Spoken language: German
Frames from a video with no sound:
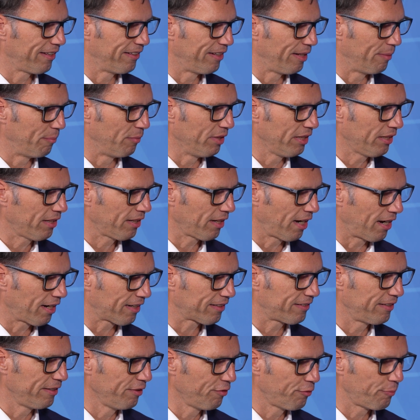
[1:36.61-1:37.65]
in dem ich
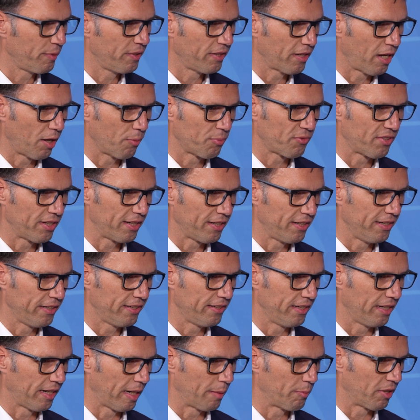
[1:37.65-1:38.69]
aktiv bin, hauptsächlich
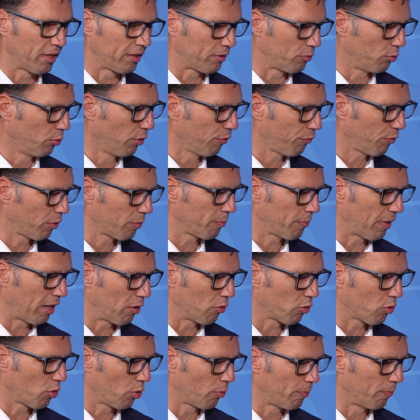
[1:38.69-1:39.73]
die Reparatur von
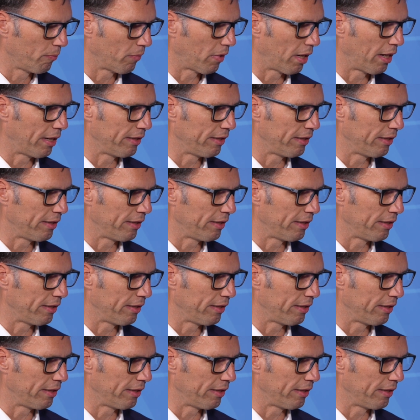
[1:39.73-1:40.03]
Baugruppen.